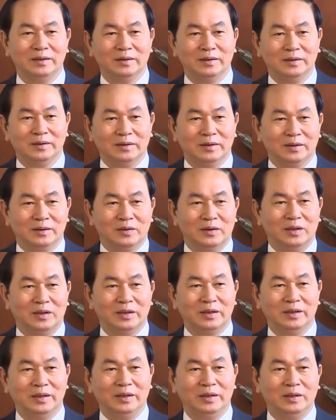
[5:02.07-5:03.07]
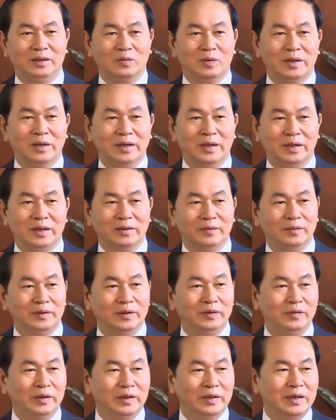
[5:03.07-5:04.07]
cậy. Trung ương
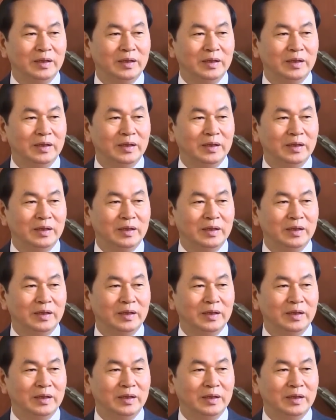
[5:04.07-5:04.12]
làm hình